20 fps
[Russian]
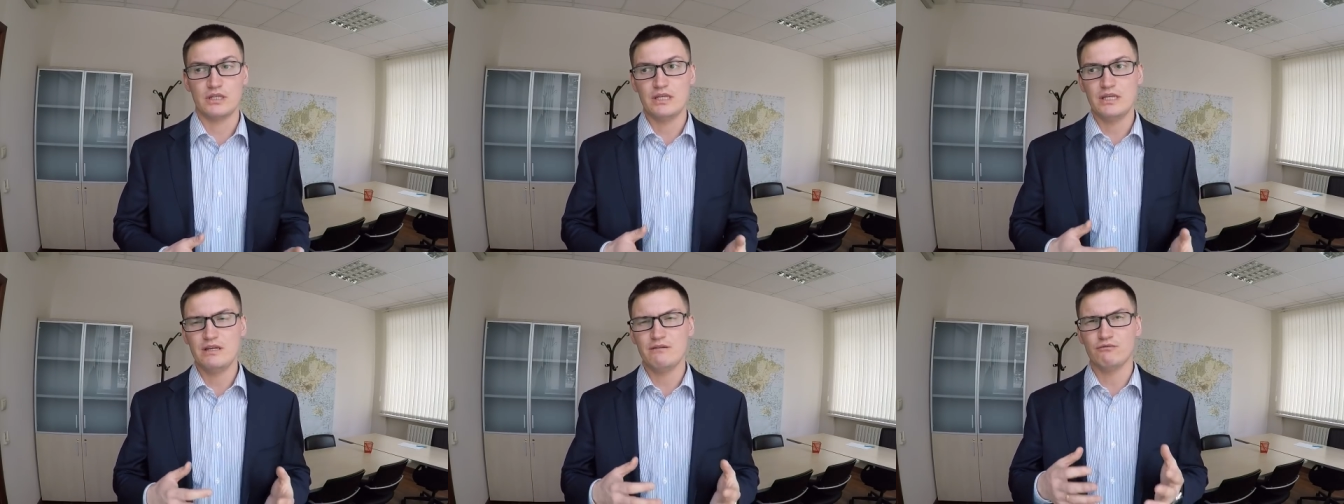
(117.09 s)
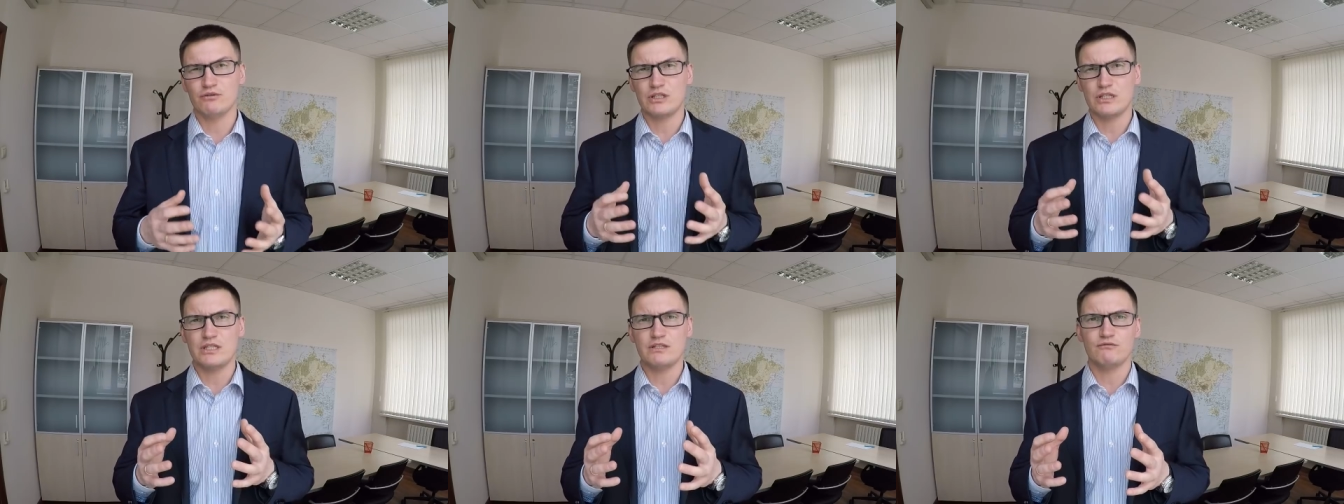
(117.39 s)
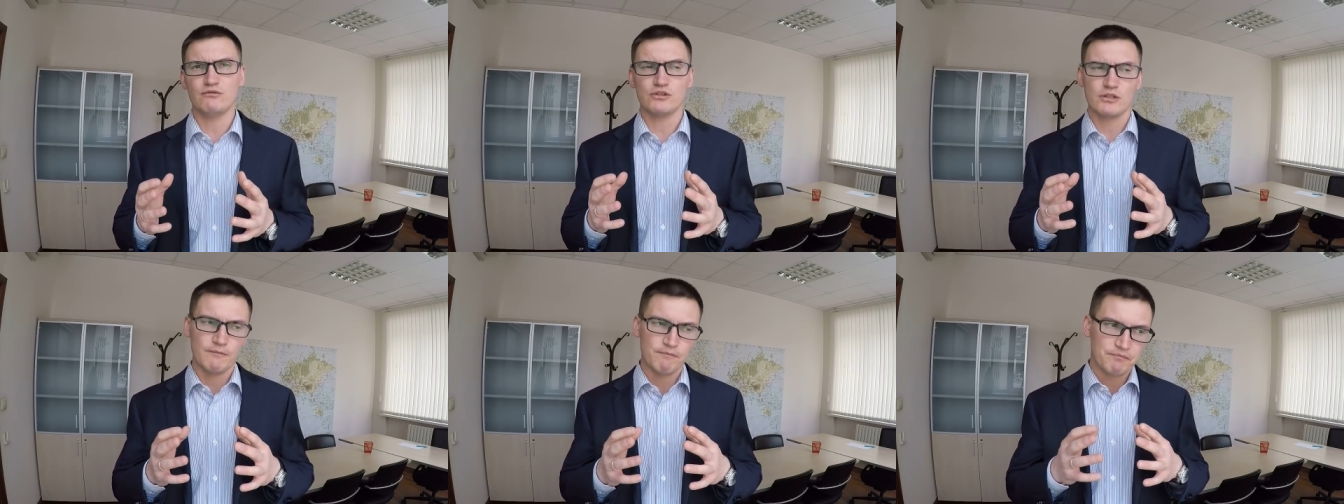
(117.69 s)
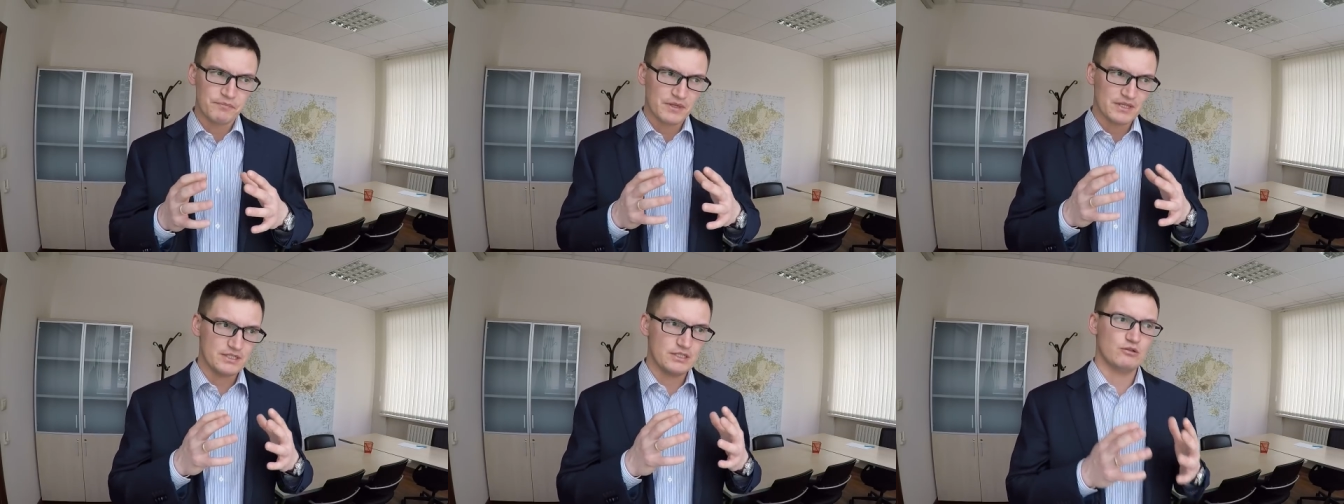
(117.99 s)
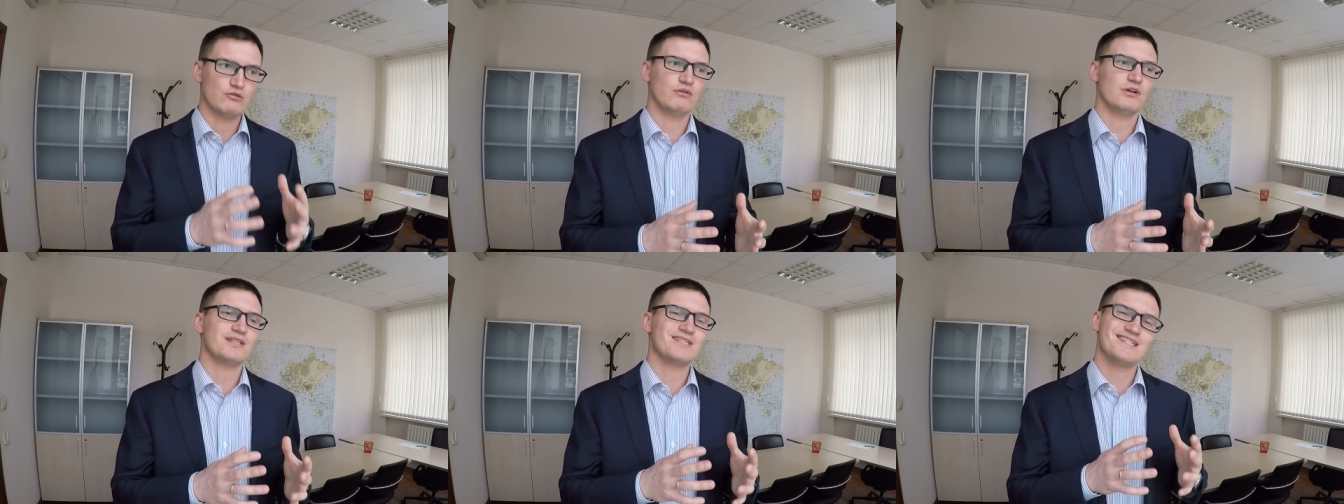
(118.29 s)
И вот эти вот
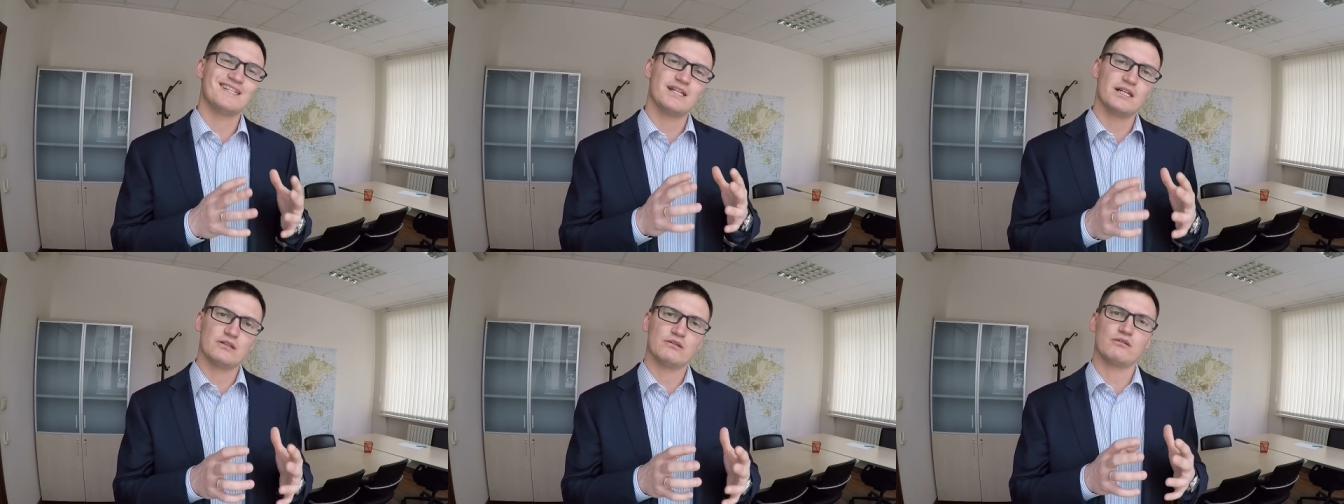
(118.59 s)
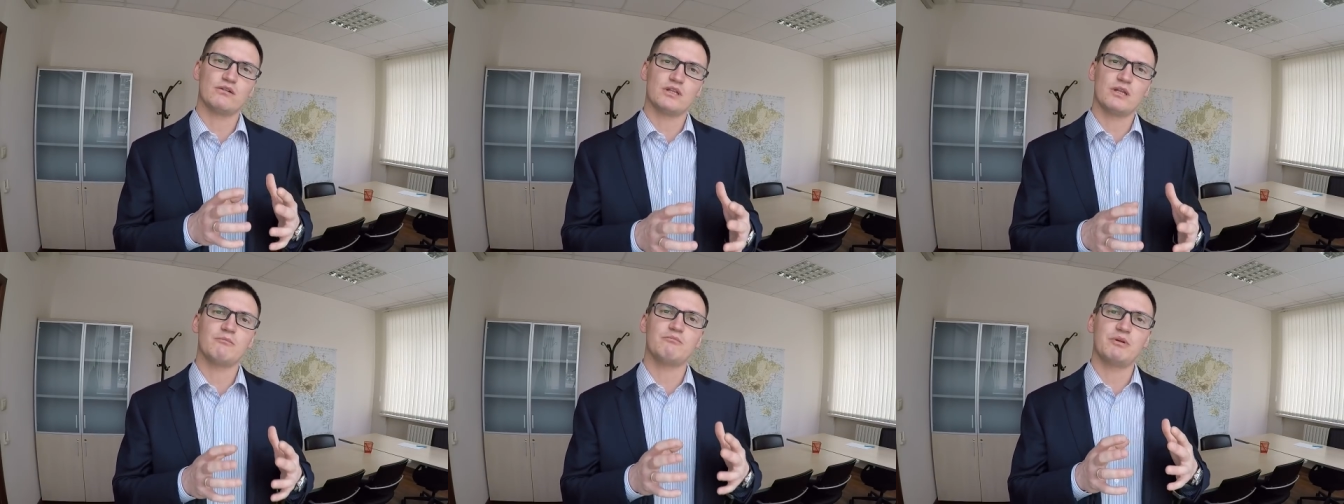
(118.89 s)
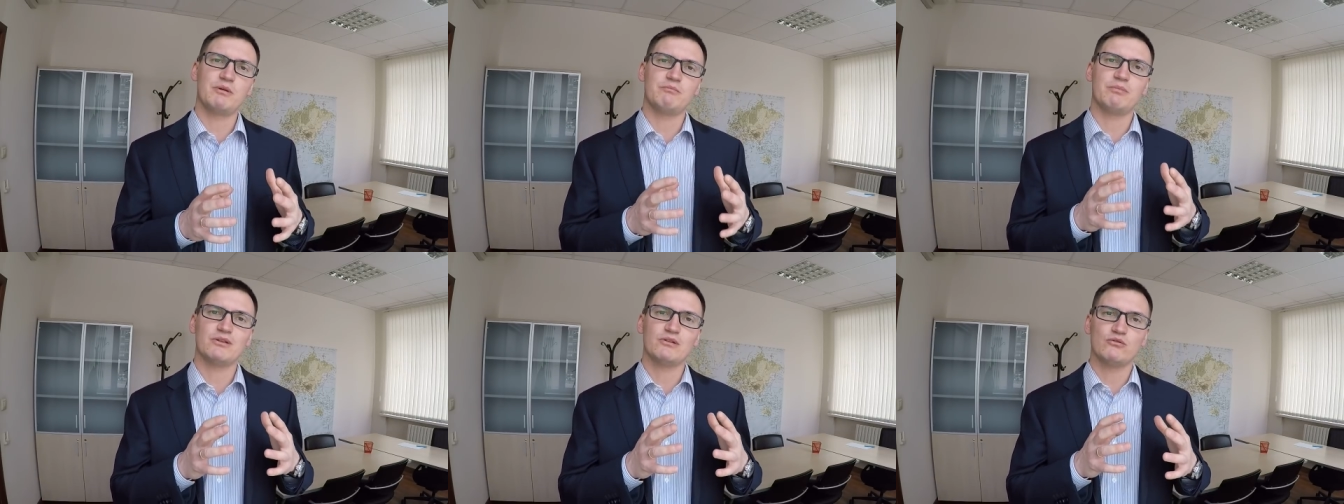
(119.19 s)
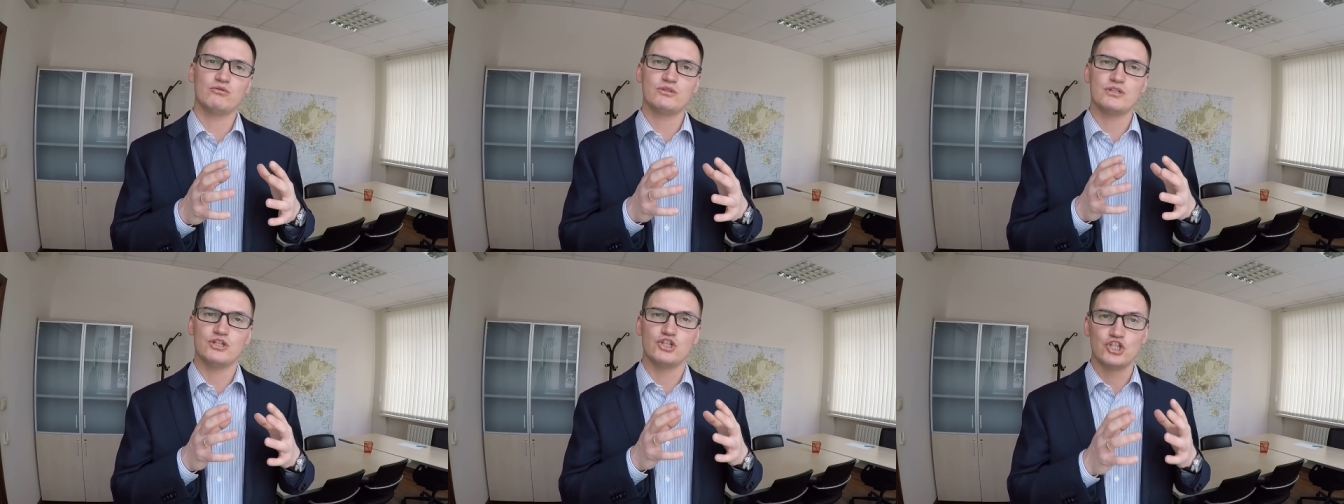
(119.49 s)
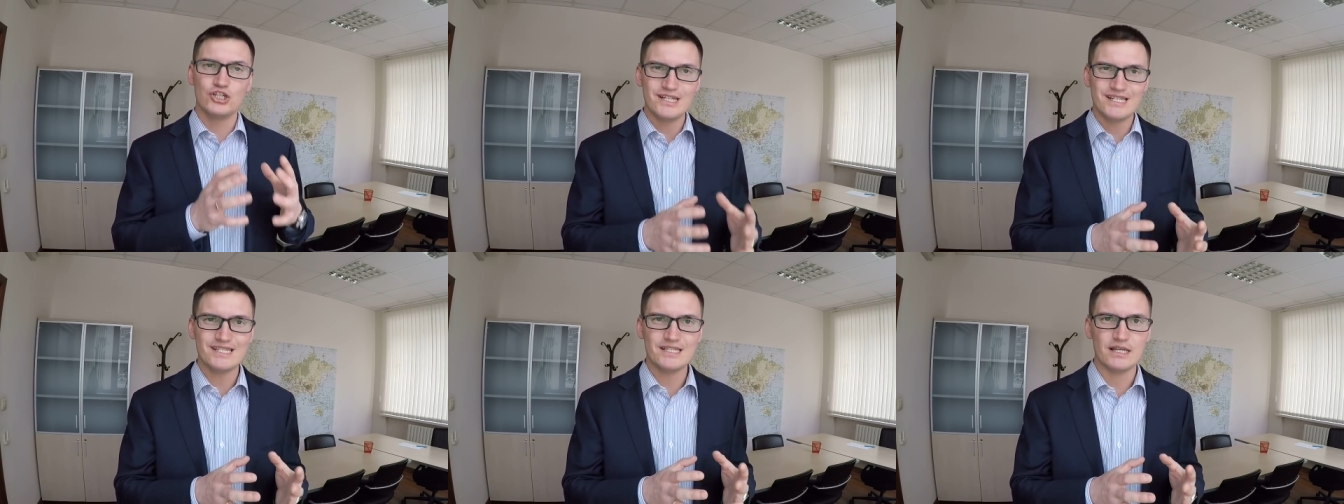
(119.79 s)
ситуации, которые нам преподносит
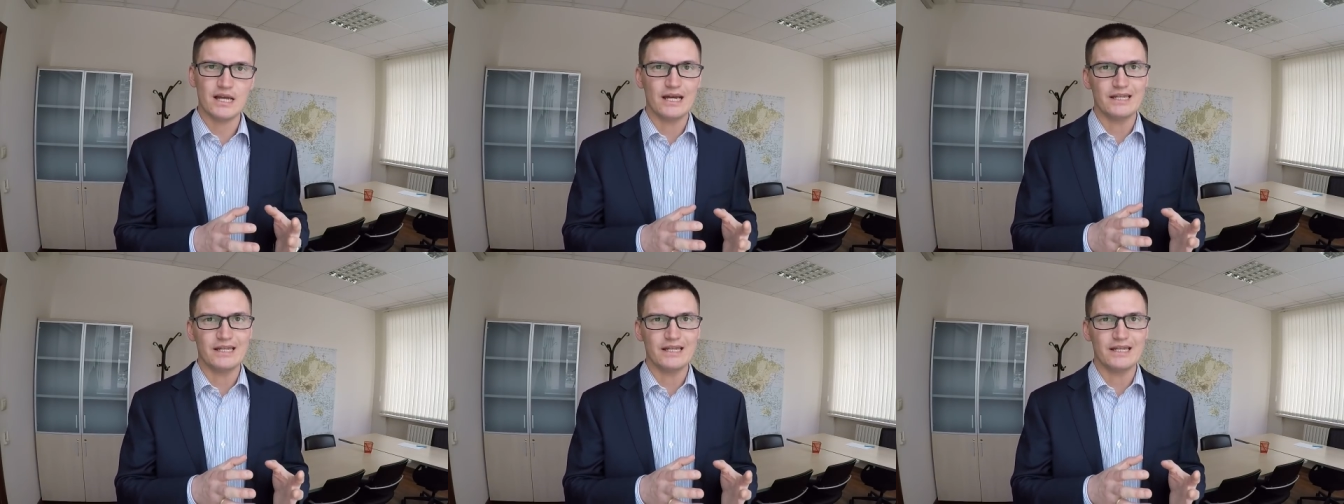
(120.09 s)
жизнь,